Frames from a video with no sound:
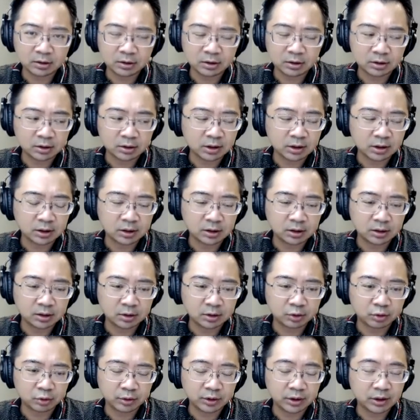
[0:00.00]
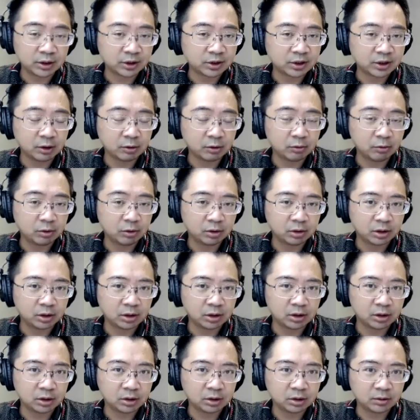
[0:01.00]
这个所谓的现货
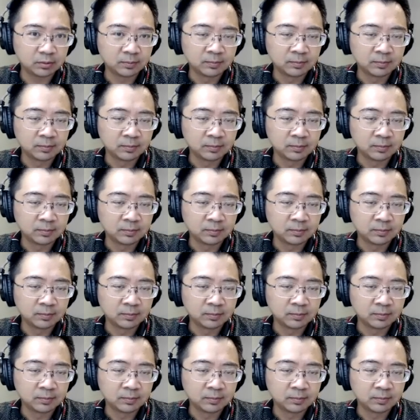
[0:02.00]
的